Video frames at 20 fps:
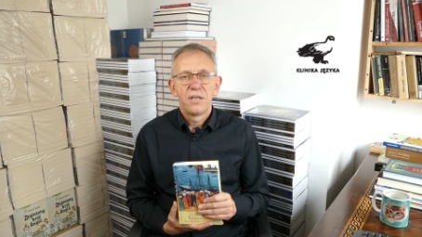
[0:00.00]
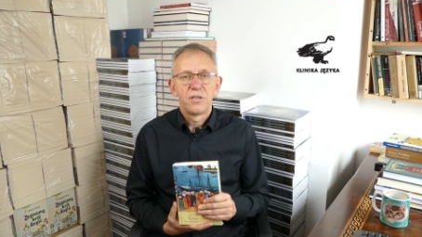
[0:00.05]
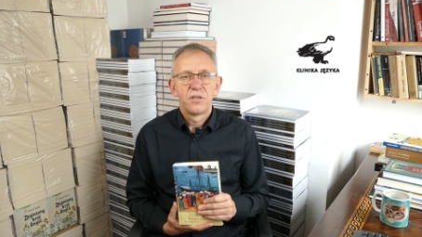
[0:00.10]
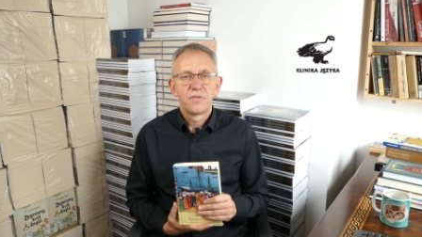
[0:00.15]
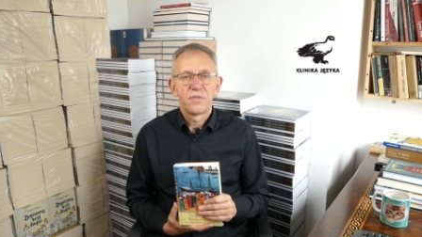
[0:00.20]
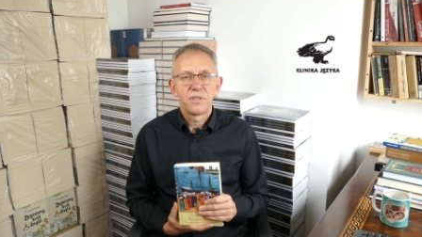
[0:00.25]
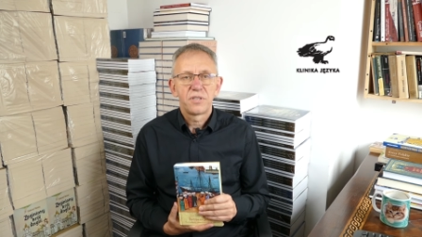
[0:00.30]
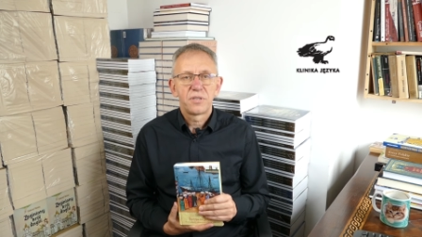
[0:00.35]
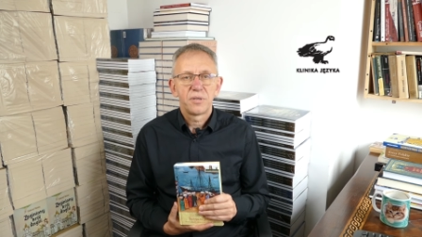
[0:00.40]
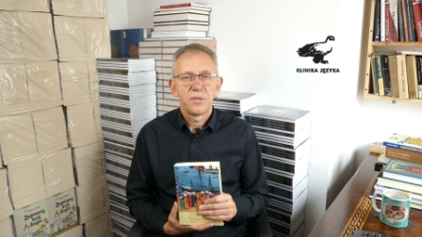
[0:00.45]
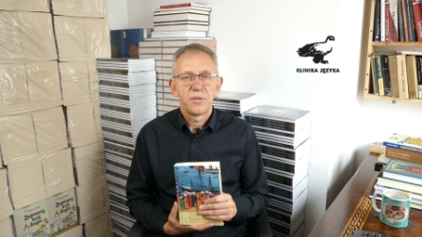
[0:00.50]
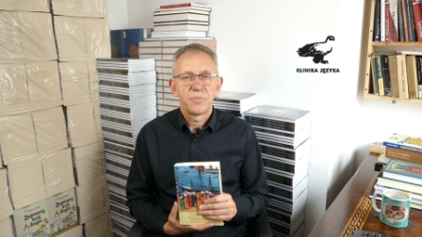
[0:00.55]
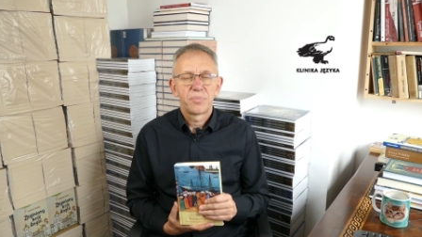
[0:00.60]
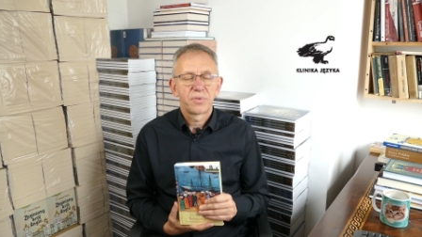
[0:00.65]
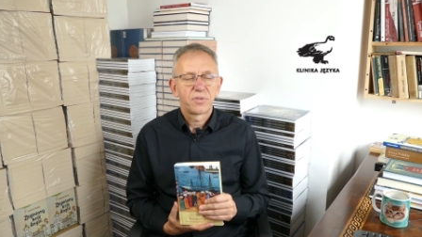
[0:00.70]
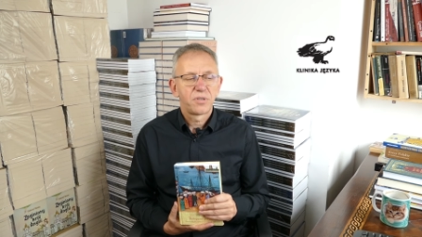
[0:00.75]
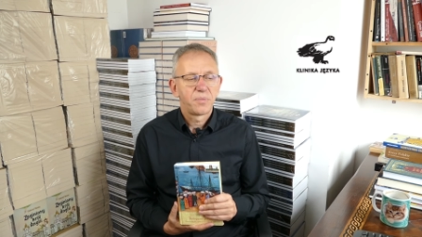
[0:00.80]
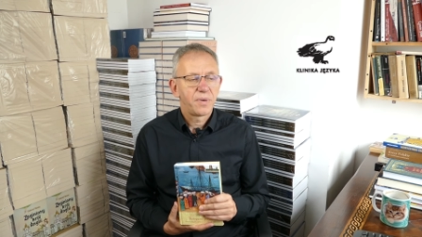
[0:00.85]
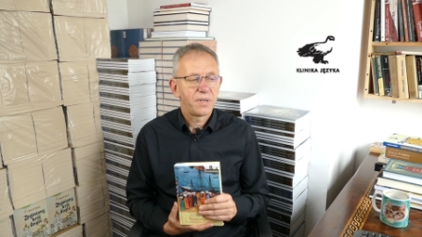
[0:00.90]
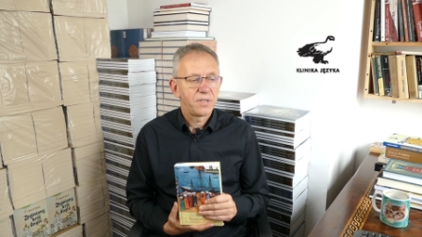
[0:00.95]
No więc,
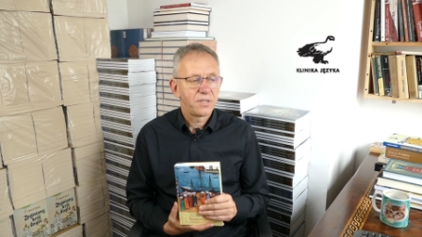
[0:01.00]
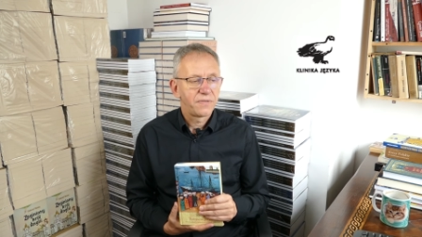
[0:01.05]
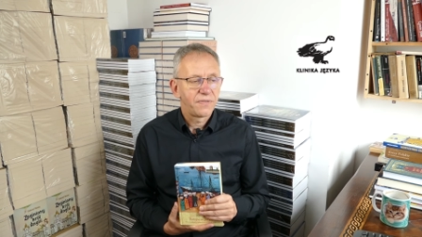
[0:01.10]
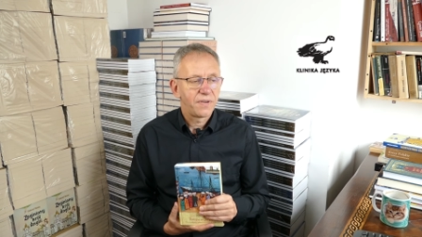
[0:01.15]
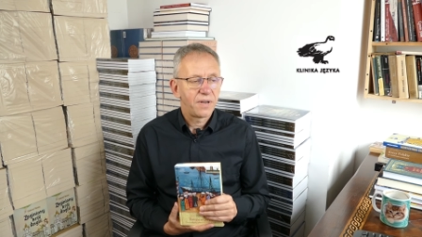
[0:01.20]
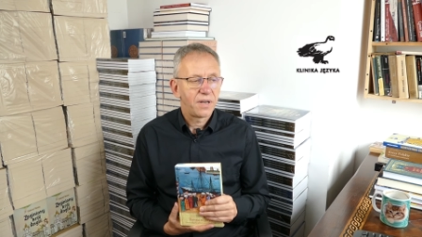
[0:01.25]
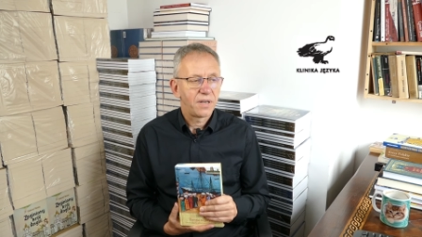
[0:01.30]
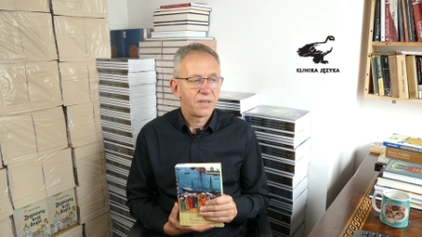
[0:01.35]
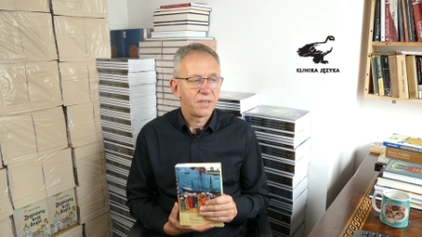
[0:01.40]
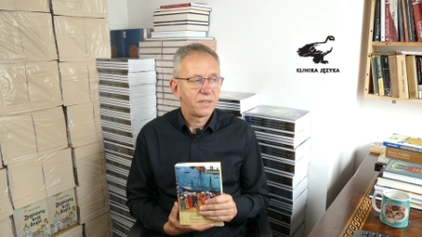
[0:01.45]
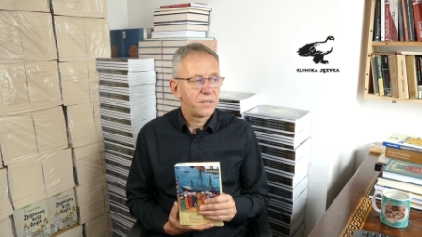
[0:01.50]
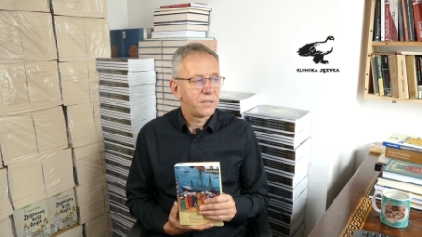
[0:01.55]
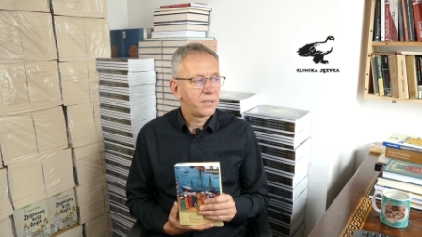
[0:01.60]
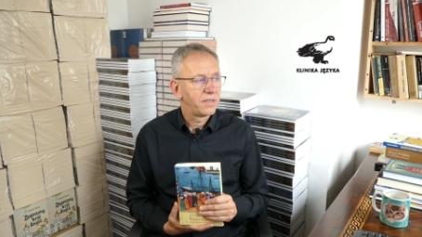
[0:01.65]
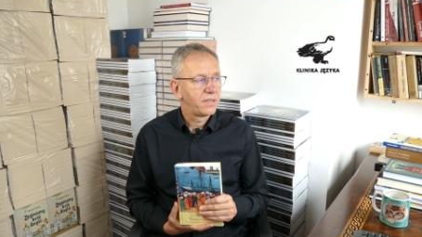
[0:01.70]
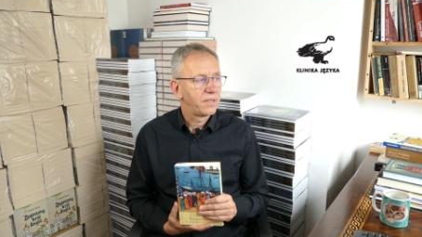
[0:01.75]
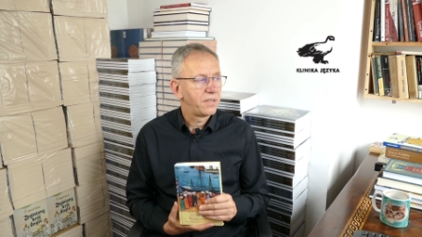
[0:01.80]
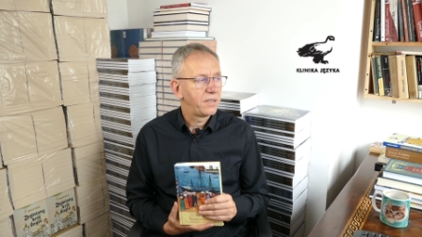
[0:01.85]
proszę Państwa, e,